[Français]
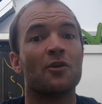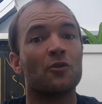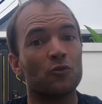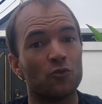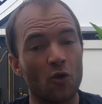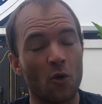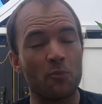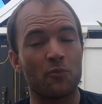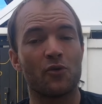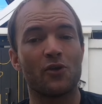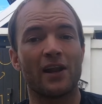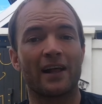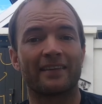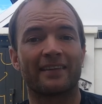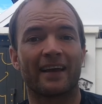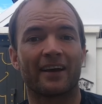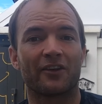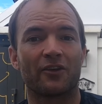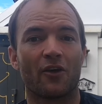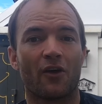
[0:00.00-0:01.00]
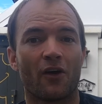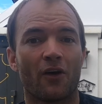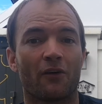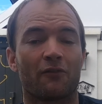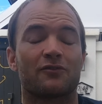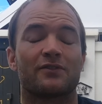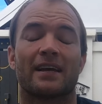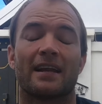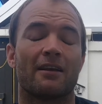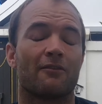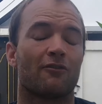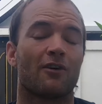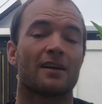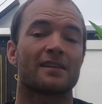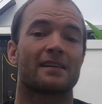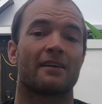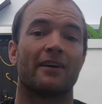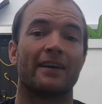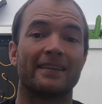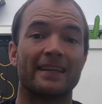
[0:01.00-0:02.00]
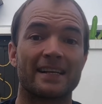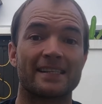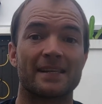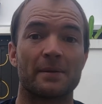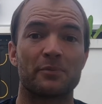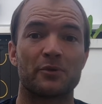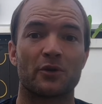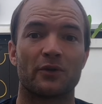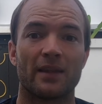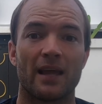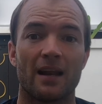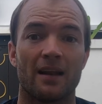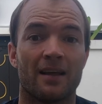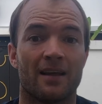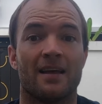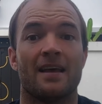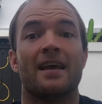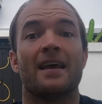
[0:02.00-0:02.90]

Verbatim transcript: depuis l'intérieur. Vous allez voir, ça va être exceptionnel.